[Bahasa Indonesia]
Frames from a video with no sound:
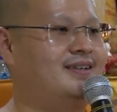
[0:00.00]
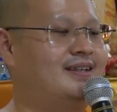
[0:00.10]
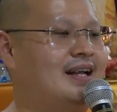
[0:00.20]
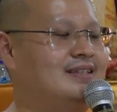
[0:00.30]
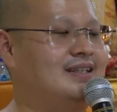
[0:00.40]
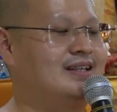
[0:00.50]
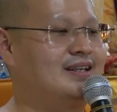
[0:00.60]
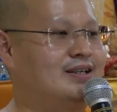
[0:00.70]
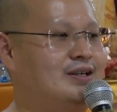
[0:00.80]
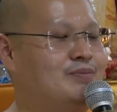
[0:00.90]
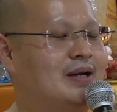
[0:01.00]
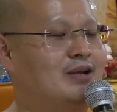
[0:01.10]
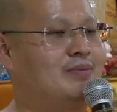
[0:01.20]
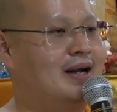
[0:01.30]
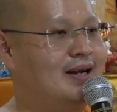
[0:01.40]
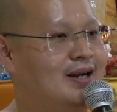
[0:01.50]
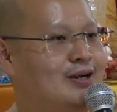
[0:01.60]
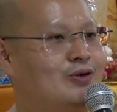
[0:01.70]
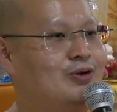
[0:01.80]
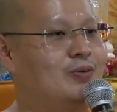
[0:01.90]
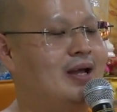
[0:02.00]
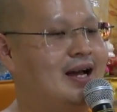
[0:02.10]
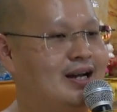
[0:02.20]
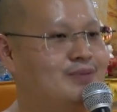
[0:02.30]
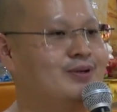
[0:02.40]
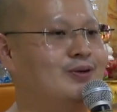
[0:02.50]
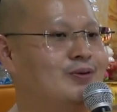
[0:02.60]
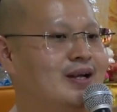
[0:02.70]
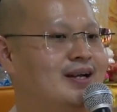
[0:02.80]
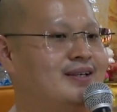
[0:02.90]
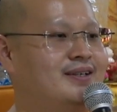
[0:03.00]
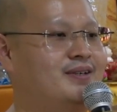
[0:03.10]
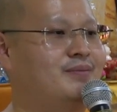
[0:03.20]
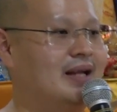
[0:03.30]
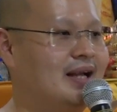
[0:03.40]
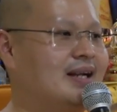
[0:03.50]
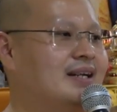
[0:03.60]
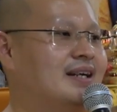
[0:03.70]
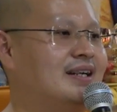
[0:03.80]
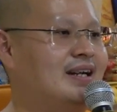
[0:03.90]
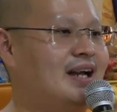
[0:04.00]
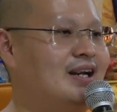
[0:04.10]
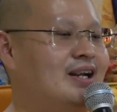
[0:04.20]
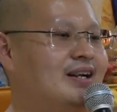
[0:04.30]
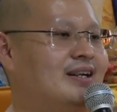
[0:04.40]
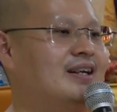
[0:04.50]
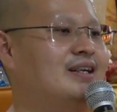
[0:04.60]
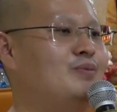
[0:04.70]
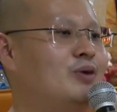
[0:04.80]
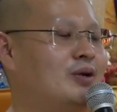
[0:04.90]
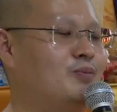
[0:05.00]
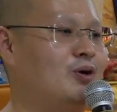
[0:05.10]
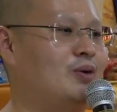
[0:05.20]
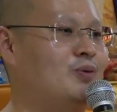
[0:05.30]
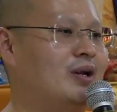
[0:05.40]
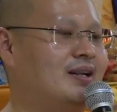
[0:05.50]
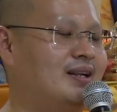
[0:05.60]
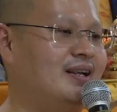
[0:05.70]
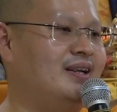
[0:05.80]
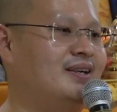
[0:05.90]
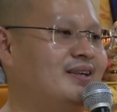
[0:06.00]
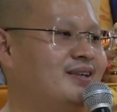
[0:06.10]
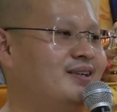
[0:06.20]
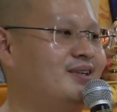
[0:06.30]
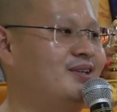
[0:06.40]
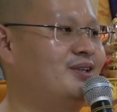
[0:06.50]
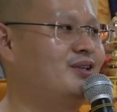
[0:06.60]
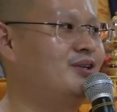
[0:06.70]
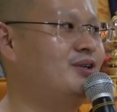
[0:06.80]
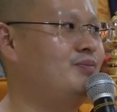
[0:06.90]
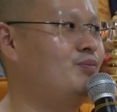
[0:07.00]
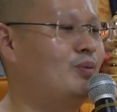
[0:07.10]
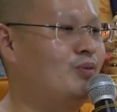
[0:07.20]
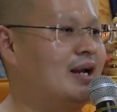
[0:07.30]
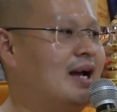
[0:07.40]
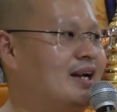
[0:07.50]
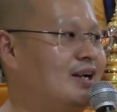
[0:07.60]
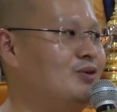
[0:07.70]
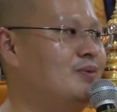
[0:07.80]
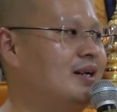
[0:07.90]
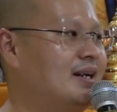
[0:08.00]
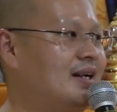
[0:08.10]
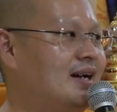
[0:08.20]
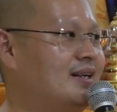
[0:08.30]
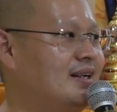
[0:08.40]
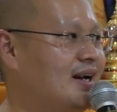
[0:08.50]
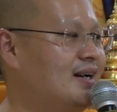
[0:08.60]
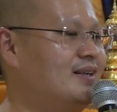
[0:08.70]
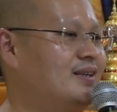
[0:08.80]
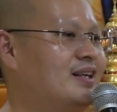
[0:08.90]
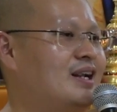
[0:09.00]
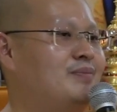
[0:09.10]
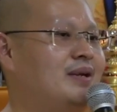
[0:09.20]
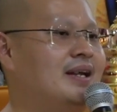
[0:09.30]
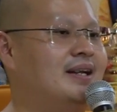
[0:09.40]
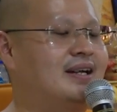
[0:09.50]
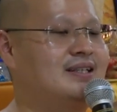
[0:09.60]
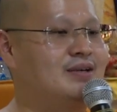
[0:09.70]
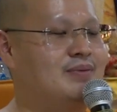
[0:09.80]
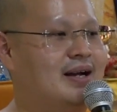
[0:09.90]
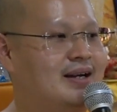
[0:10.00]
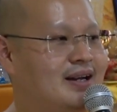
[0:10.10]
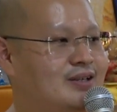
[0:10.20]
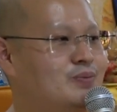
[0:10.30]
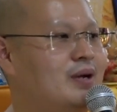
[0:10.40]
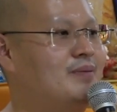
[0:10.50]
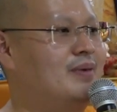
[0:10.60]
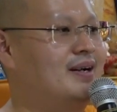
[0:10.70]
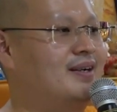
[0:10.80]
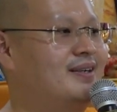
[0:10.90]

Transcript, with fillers: rajin ke tempat ibadah atau ke wihara begitu ya mereka akan deketin anda deketin bukan berarti membuat anda itu menderita enggak tetapi dia dekat sama anda supaya apa